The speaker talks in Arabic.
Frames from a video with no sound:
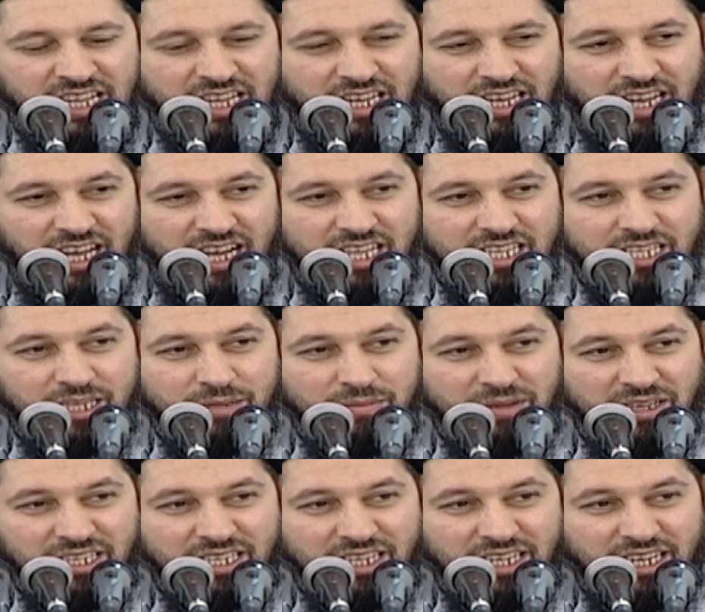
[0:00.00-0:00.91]
لا
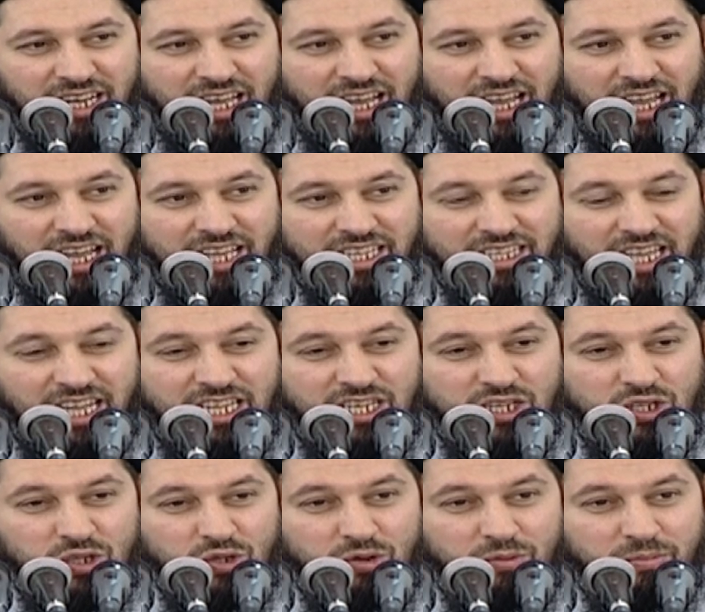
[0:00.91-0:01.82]
يتمكن احد
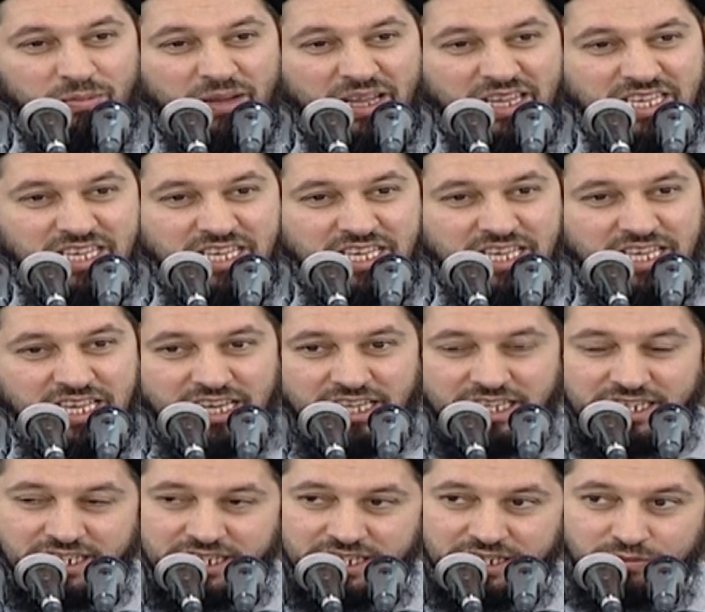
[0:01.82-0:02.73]
ان
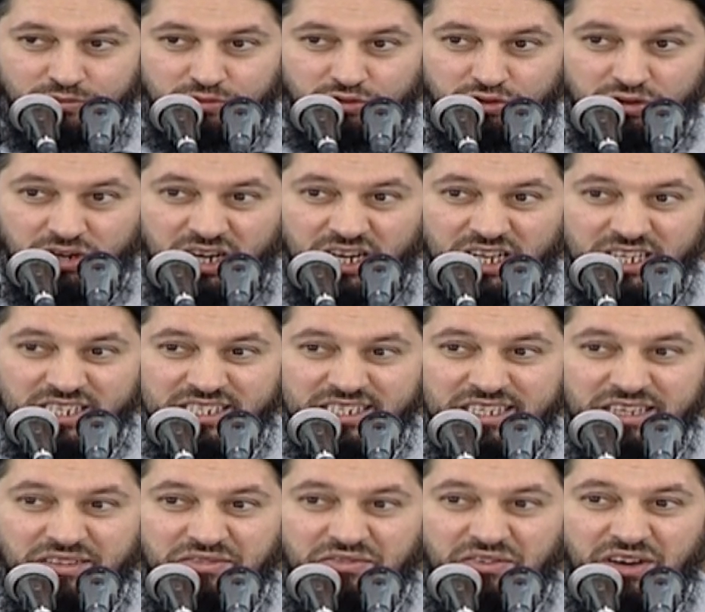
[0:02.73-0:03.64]
يبين
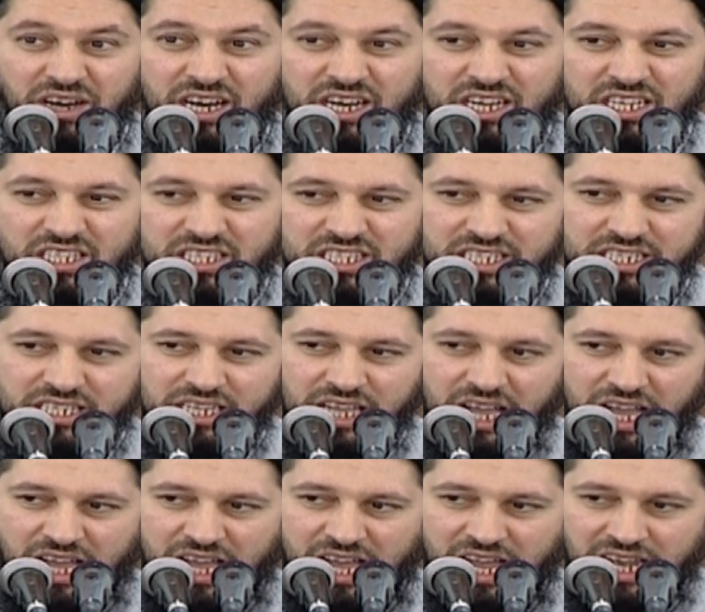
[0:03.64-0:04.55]
مواصفات
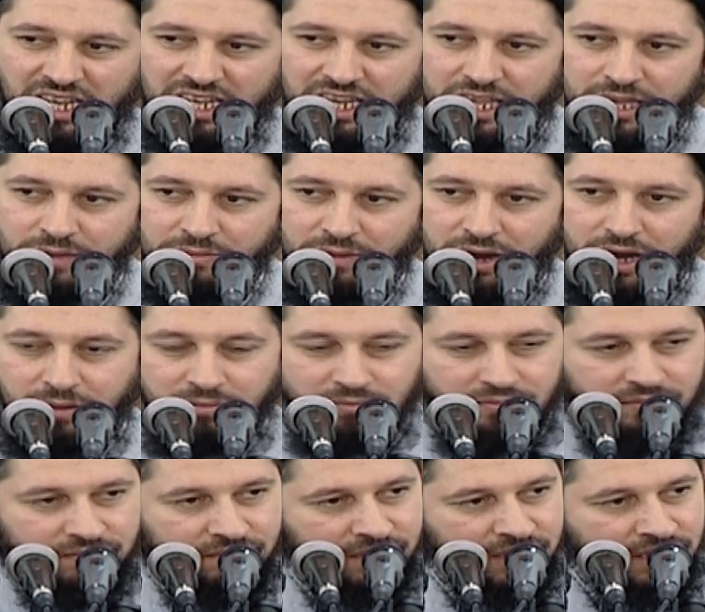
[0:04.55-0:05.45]
الامام
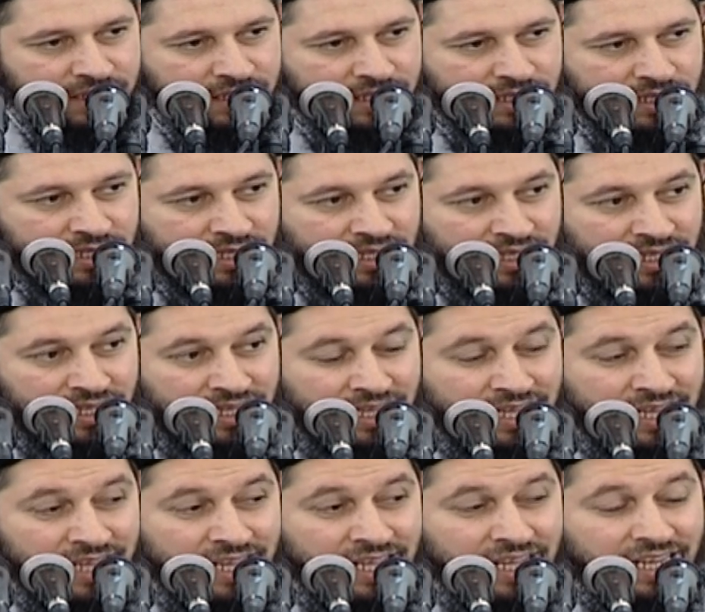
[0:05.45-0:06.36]

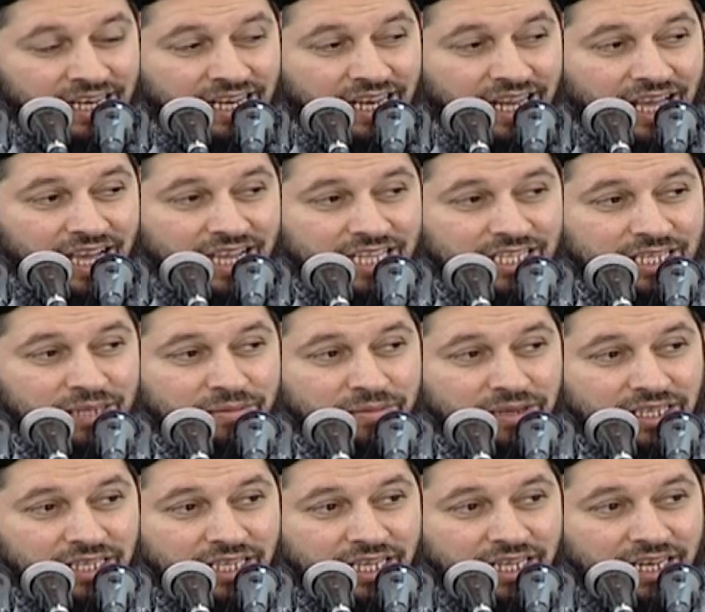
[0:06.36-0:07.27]
لا
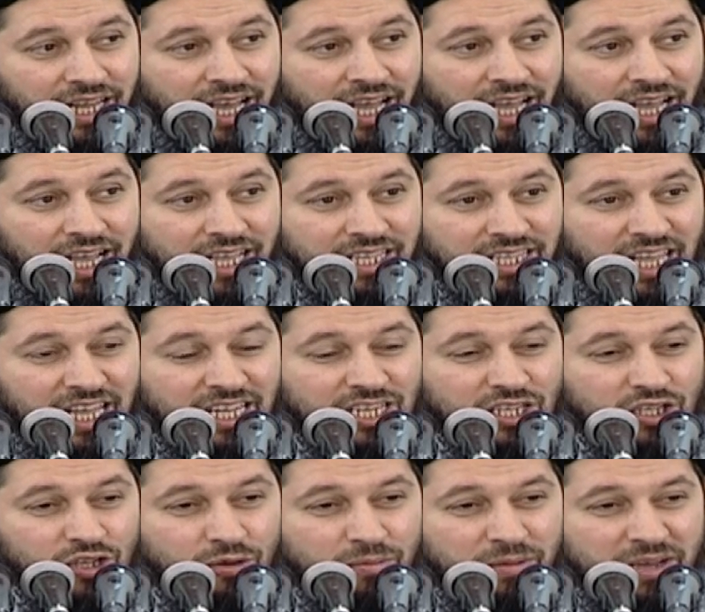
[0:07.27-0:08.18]
يتمكن احد
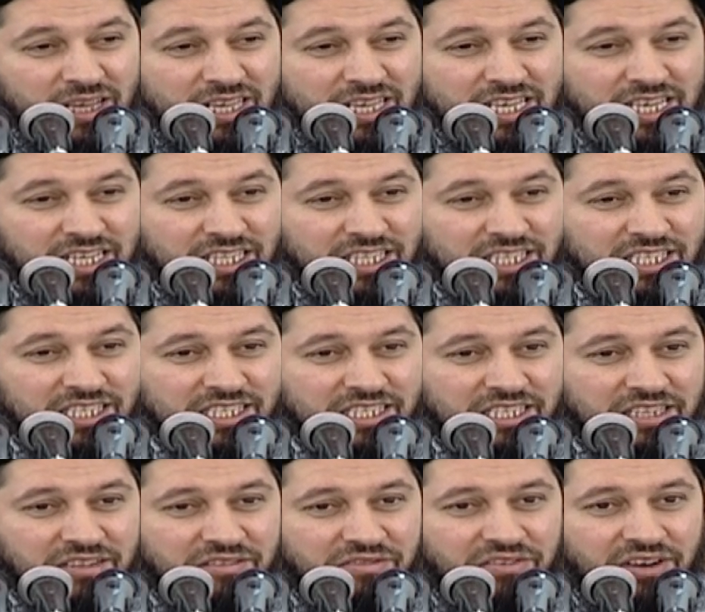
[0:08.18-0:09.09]
ان يبين
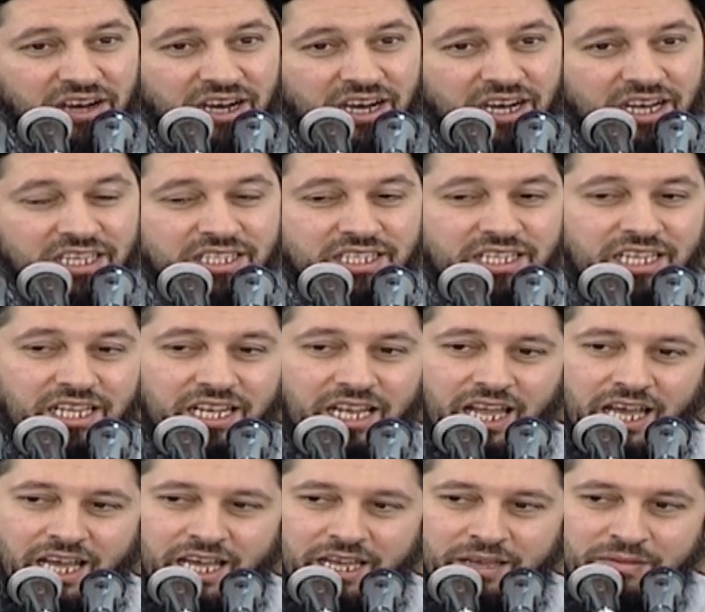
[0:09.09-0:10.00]
صفات
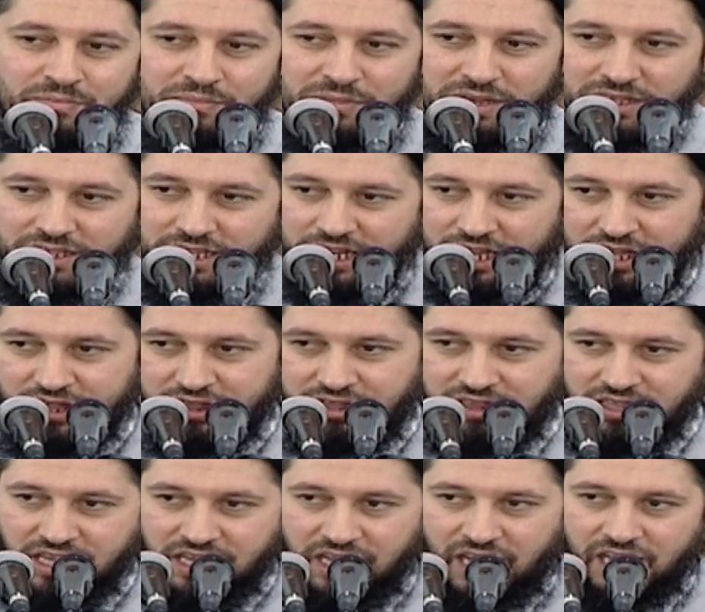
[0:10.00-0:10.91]
الائمه
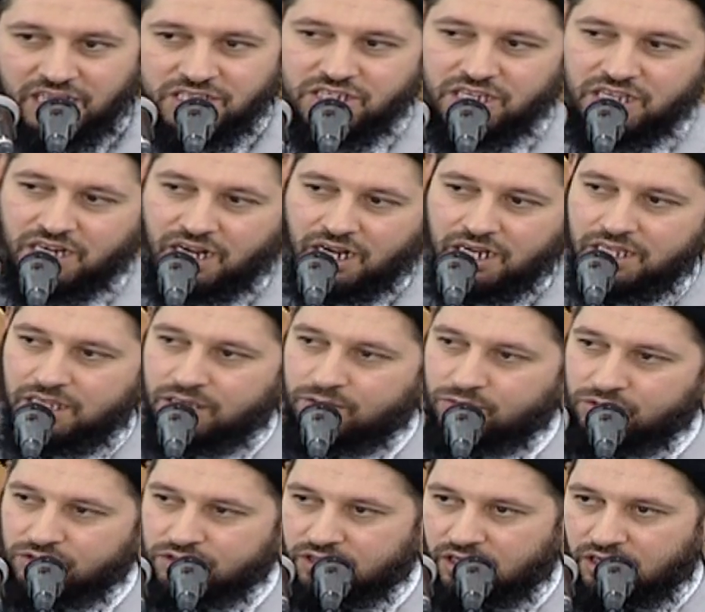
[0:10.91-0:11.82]
الاثني عشر
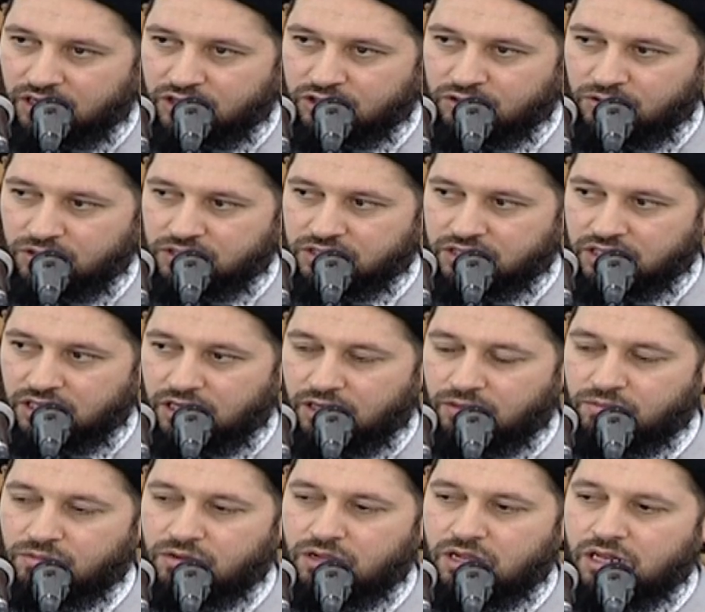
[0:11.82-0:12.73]
عليهم الصلاه
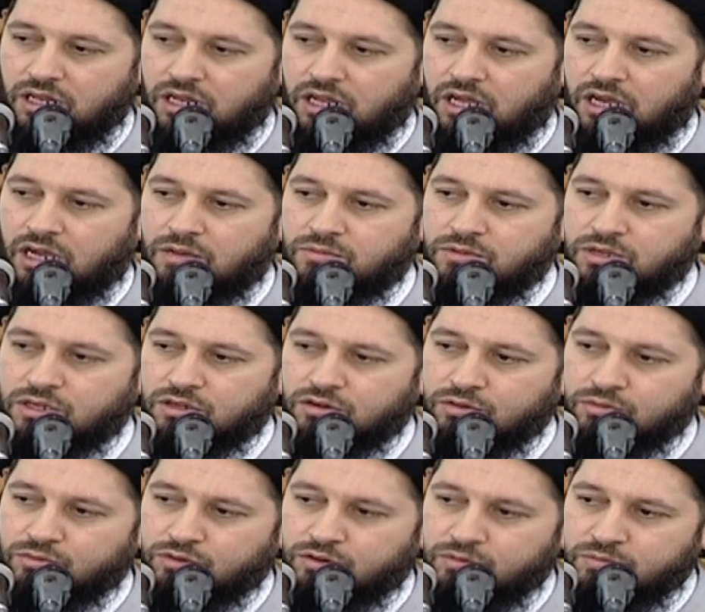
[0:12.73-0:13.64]
والسلام الا امير
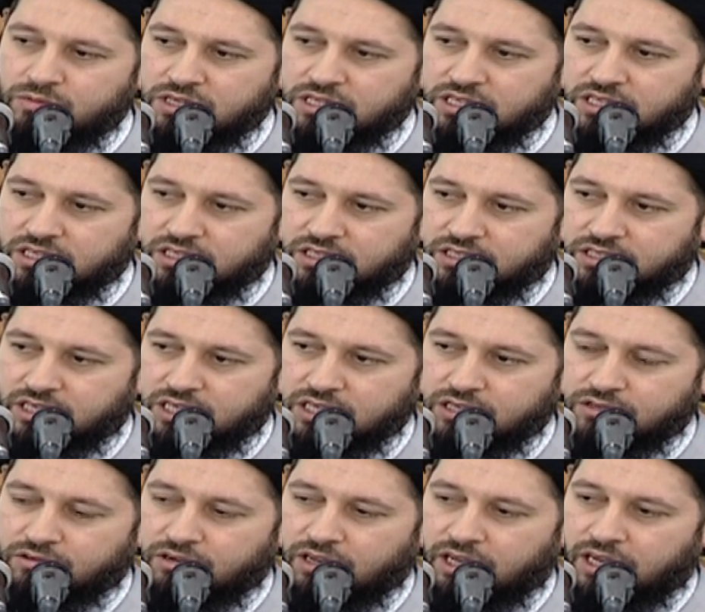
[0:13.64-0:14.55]
المؤمنين
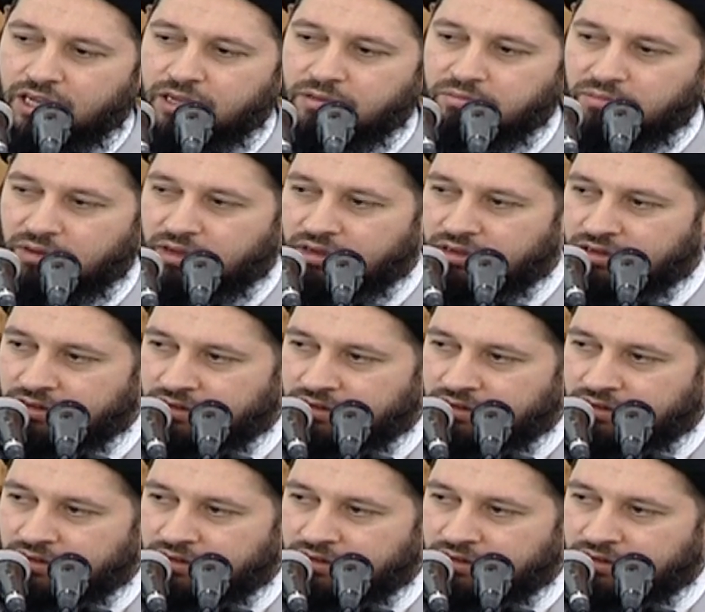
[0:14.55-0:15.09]
سيد الائمه